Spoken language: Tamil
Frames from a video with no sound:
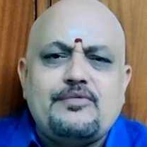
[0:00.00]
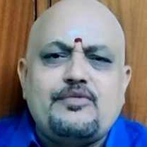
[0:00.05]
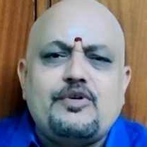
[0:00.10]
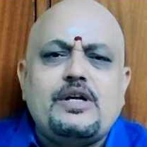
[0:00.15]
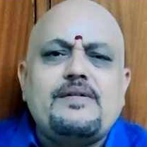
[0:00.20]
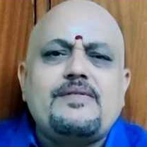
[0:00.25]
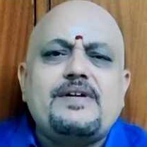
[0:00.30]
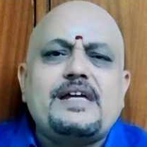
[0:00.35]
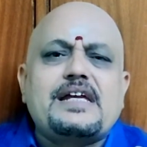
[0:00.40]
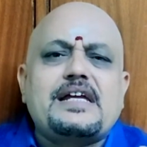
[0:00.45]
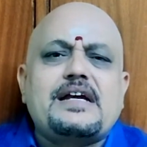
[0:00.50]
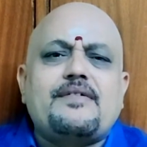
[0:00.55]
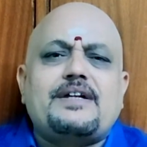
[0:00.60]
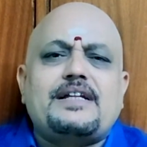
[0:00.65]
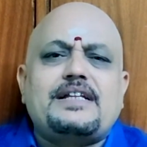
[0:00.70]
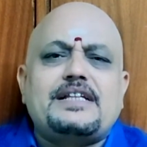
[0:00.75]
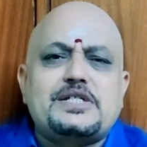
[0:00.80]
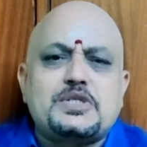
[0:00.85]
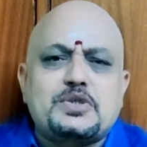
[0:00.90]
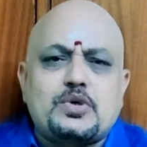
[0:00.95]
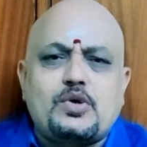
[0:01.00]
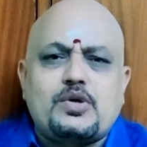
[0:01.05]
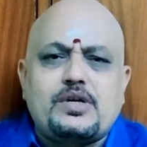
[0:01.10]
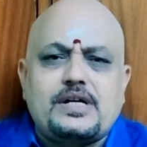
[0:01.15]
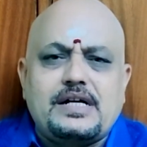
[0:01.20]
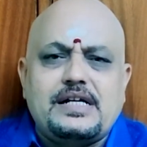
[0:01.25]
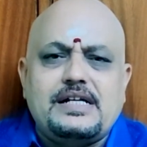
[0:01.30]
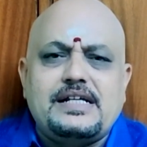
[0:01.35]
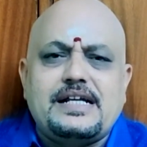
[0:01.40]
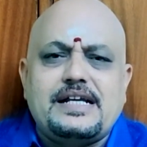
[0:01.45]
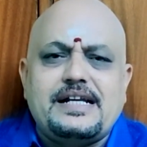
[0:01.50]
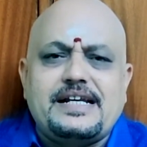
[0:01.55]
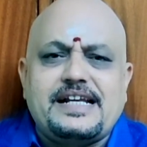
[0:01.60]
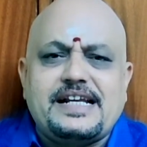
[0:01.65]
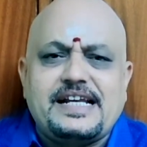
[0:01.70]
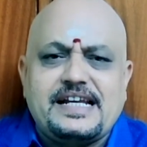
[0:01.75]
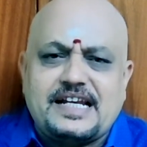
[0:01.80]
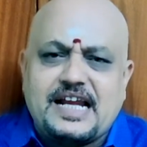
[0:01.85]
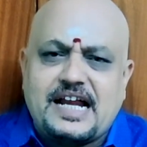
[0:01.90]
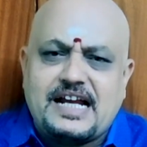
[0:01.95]
உயிரிக்க வந்த சொற்கள்
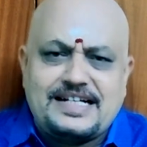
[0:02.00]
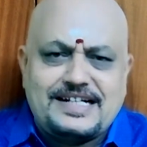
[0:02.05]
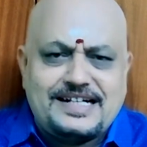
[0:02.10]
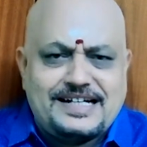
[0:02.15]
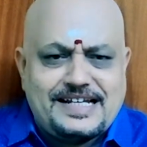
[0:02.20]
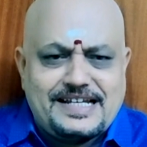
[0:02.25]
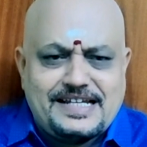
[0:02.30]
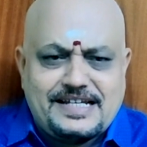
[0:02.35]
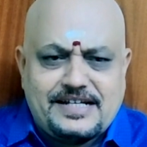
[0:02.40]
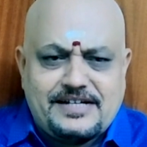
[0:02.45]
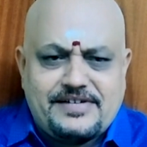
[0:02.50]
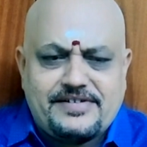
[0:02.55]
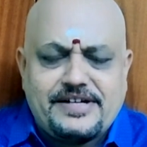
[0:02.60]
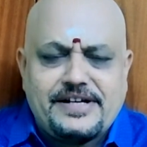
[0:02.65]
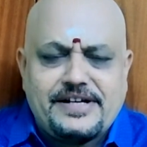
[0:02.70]
என்றே நான் நினைக்கிறேன்